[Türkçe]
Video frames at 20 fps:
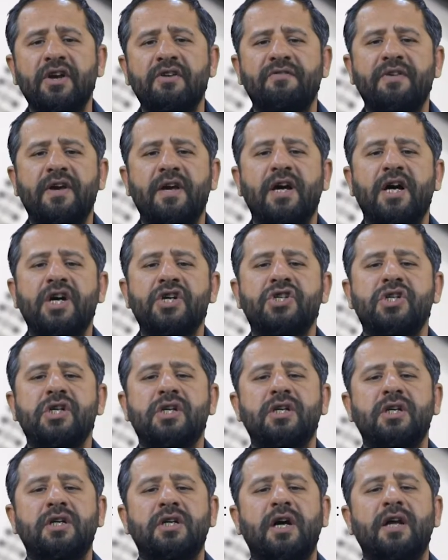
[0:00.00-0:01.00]
ve
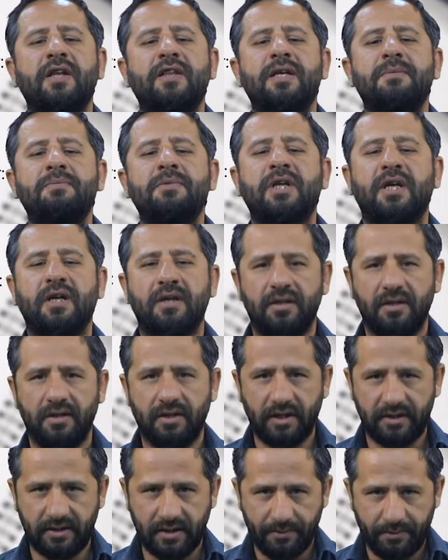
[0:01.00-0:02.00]
aşırılık anlamı da
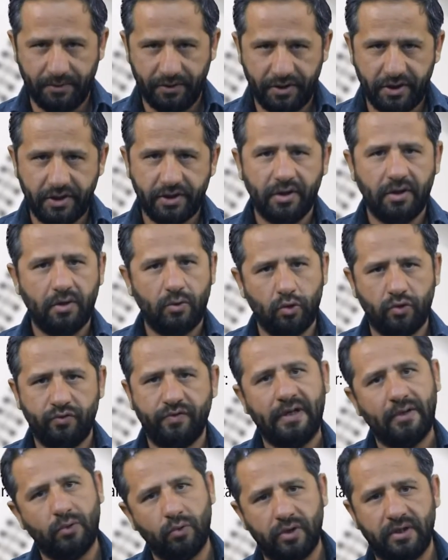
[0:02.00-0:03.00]
katabilir.
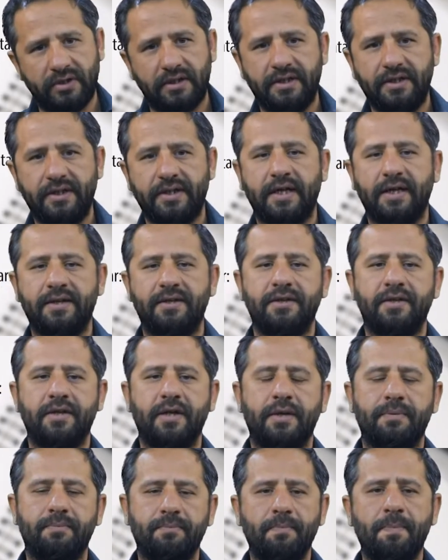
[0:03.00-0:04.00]
Lütfen ona da dikkat
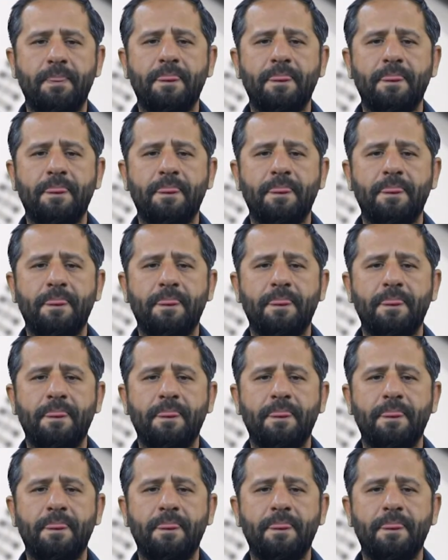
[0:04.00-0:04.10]
edelim.